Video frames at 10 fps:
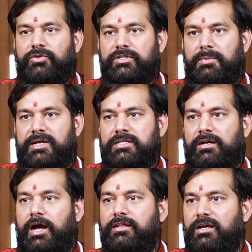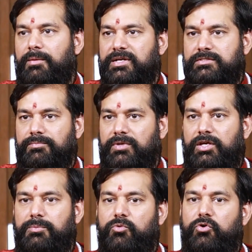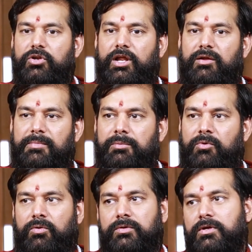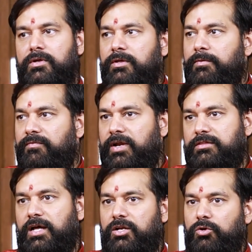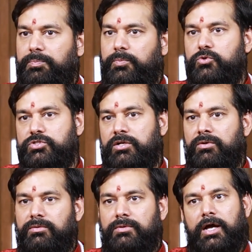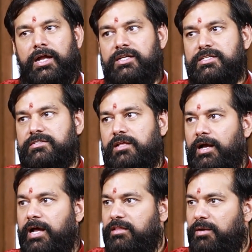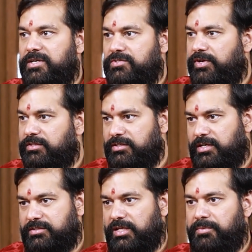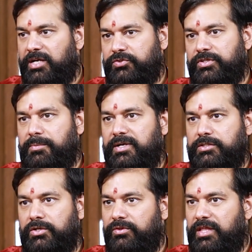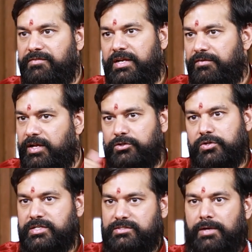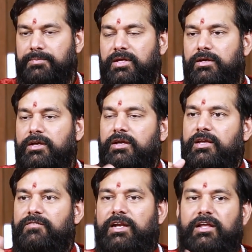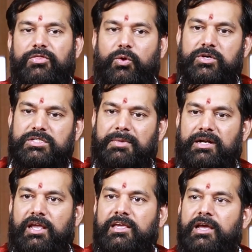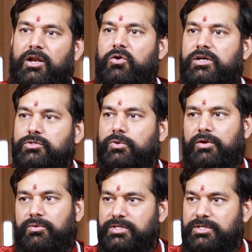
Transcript: ఆశ్వేజ మాసం కార్తీక మాసం ఈ మూడు నెలలు మనము వ్రతాలు పూజలు అన్నీ చేస్తాం కార్తీక మాస వ్రతం చేస్తాం ఆశ్వేజ మాసంలో దేవీ నవరాత్రులు చేస్తాం ఇవన్నీ ఎందుకోసం అంటే ఇహలోక సుఖం